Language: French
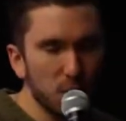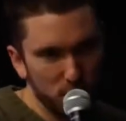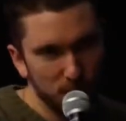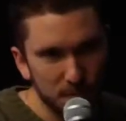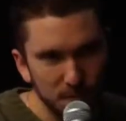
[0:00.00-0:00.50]
rue
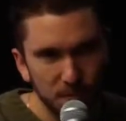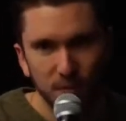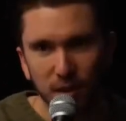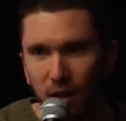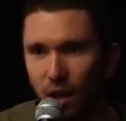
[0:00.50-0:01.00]

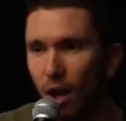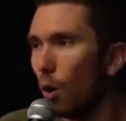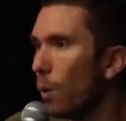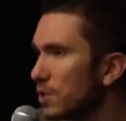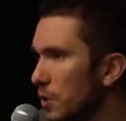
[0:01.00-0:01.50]

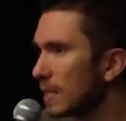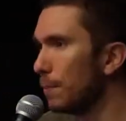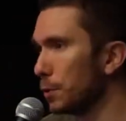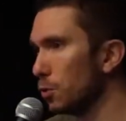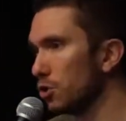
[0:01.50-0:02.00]
Ou est-ce que c'est
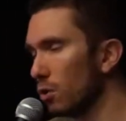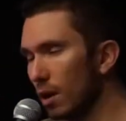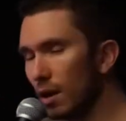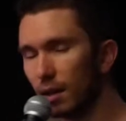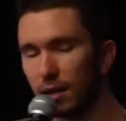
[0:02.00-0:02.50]
plutôt du genre, oh
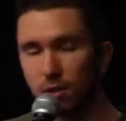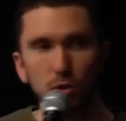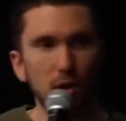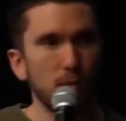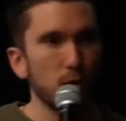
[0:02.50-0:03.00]
là qu'est-ce que
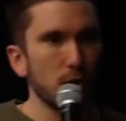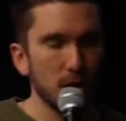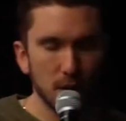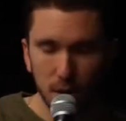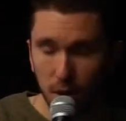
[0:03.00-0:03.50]
celui-là me veut
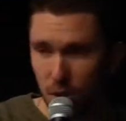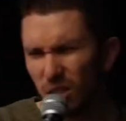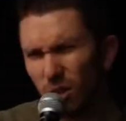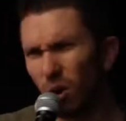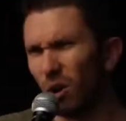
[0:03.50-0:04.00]

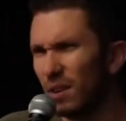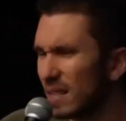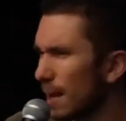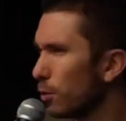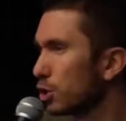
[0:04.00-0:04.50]
Oh, il va
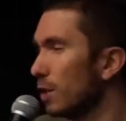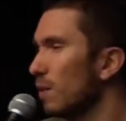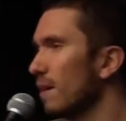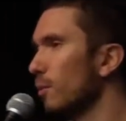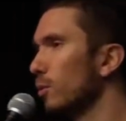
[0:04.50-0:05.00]
s'approcher de
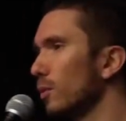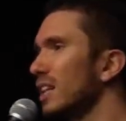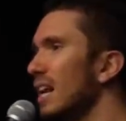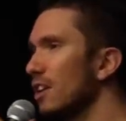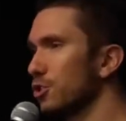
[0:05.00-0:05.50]
moi, il va me
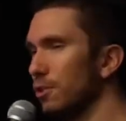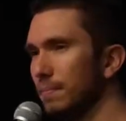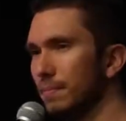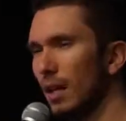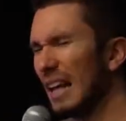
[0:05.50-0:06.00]
demander de
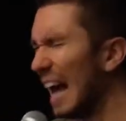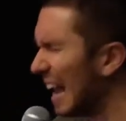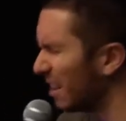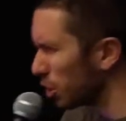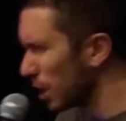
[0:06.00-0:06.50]
l'argent. Ah non,